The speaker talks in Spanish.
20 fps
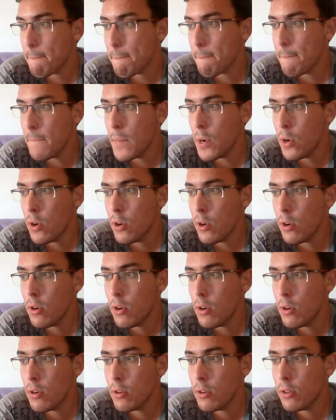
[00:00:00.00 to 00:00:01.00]

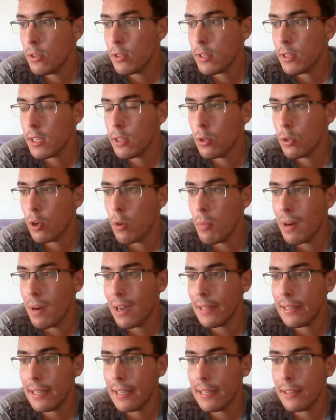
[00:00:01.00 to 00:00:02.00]
No, no entiendo cómo
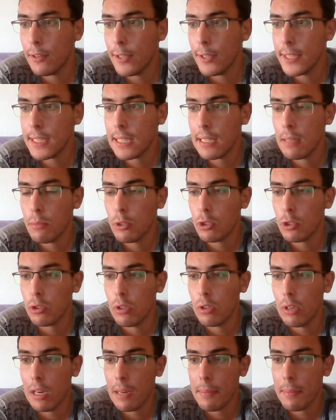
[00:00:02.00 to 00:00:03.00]
a día de hoy seguimos
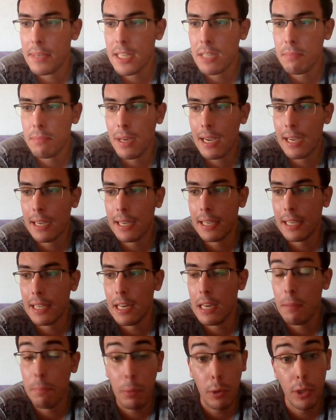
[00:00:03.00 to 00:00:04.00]
con la misma
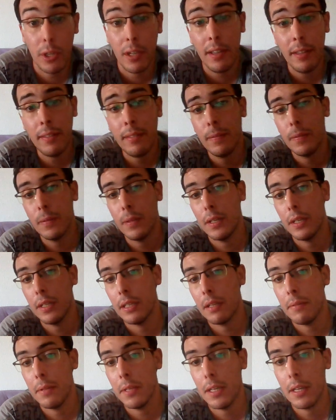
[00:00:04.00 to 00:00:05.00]
gilipollez,
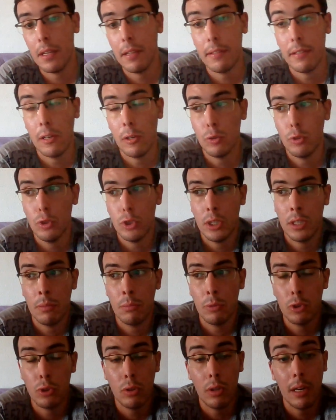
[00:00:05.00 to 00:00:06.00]
directamente que decirlo todo,
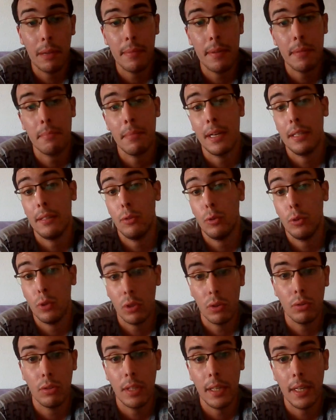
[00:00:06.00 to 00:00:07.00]
seguimos con la misma
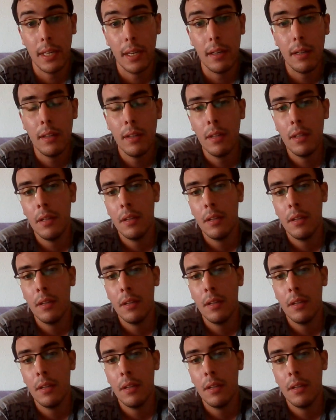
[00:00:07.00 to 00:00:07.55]
tontería